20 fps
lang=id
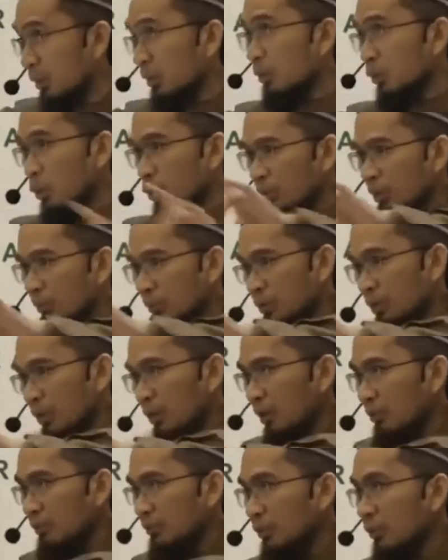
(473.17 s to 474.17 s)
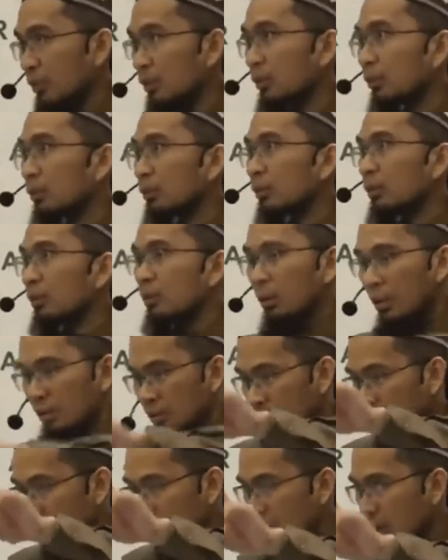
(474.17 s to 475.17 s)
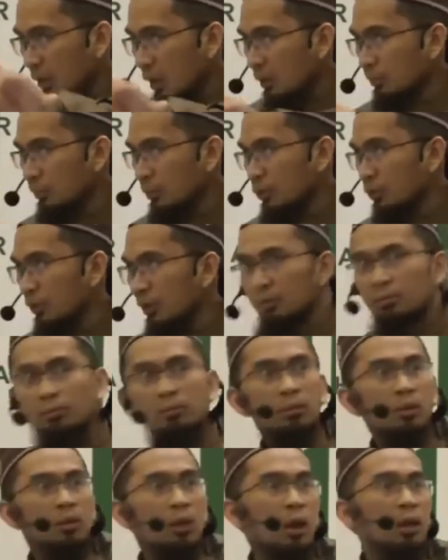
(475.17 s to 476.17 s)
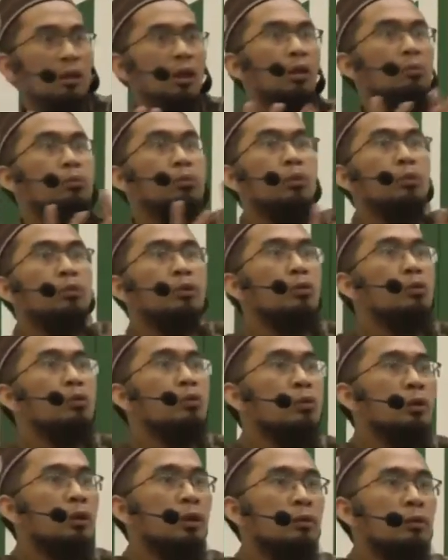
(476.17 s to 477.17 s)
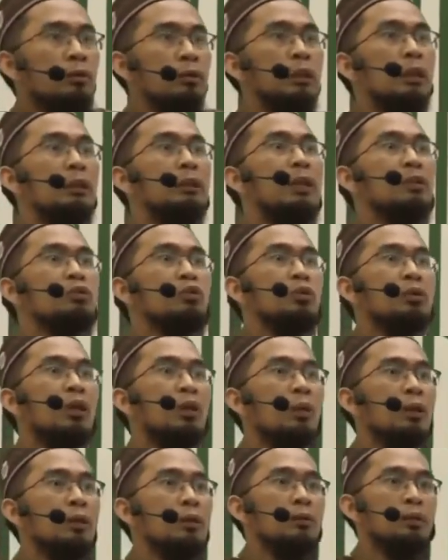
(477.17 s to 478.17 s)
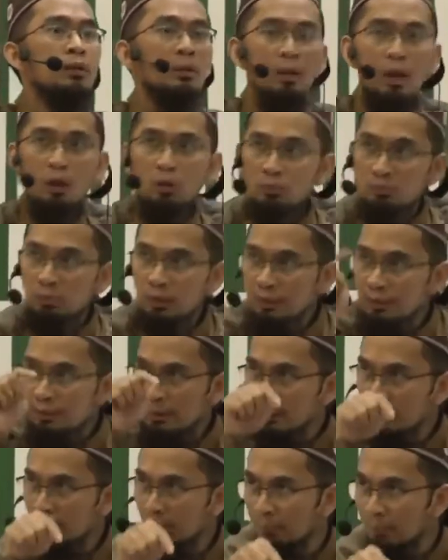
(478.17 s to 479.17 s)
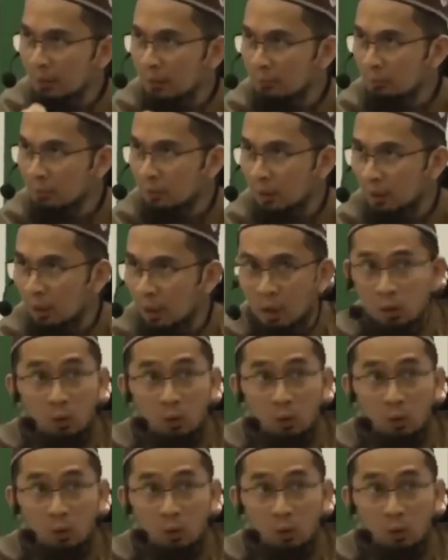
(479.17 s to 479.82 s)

dosa bisa diampuni, kesalahan dihapuskan, hal-hal buruk digugurkan, dan langsung tawarannya, aku berikan yang paling mulia yang